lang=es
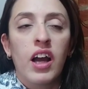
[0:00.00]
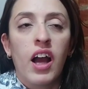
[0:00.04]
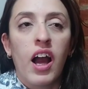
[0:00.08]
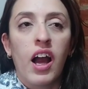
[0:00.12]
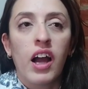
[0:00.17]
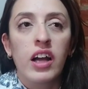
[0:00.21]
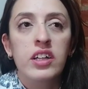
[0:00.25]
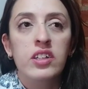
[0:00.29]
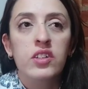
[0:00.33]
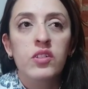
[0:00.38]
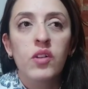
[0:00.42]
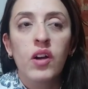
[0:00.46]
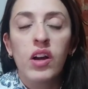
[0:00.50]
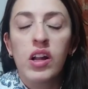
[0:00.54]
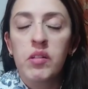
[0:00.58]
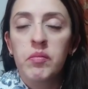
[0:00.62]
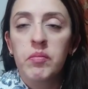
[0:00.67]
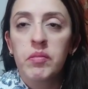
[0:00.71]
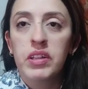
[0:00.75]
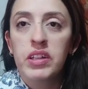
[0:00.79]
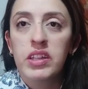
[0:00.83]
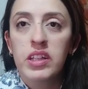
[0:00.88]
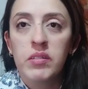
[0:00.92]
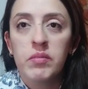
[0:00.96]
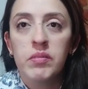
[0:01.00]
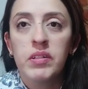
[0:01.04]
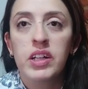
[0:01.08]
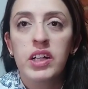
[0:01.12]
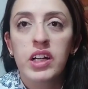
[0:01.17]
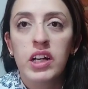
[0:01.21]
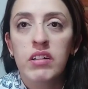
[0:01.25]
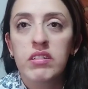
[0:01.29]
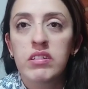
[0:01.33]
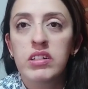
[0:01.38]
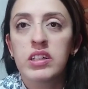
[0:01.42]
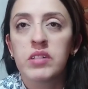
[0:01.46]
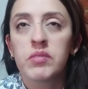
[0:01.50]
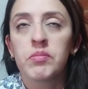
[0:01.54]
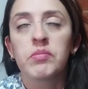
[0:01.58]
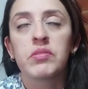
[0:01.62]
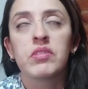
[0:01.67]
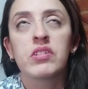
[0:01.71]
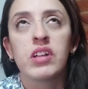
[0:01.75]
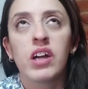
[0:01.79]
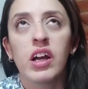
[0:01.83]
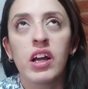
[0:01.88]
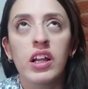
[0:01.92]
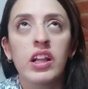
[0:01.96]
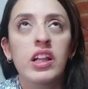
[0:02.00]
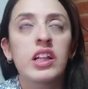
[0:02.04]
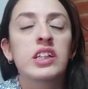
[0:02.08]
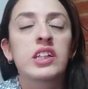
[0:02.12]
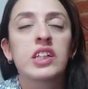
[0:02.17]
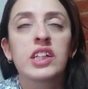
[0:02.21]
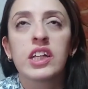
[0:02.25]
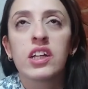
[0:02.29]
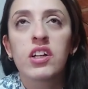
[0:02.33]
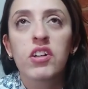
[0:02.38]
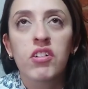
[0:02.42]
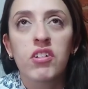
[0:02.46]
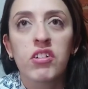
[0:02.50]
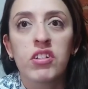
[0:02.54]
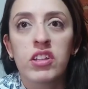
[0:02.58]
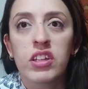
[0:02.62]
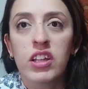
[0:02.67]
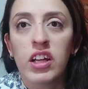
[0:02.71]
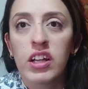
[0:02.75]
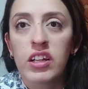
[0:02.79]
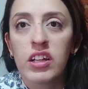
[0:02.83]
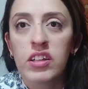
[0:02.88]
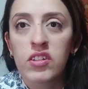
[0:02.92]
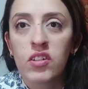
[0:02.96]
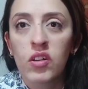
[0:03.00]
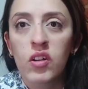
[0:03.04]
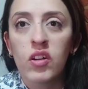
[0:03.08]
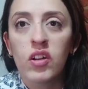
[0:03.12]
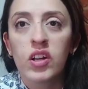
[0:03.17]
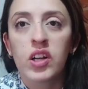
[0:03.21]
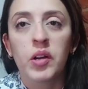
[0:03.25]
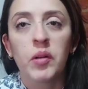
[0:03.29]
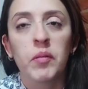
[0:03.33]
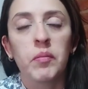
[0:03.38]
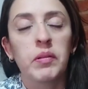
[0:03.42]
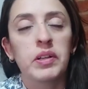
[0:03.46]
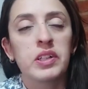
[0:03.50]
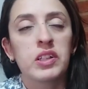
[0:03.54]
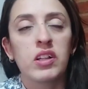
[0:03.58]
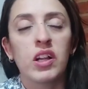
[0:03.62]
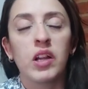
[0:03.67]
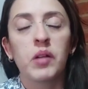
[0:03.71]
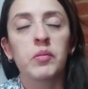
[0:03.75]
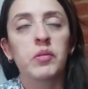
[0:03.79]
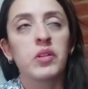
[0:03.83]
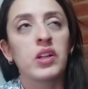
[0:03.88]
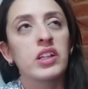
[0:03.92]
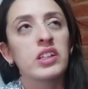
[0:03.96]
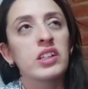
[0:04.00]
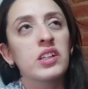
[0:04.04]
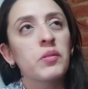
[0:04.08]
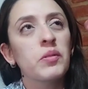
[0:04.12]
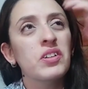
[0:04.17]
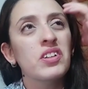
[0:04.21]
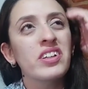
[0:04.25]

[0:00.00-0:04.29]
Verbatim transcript: Actualmente me acabo de mudar, les quiero contar todo lo que me pasó en la mudanza.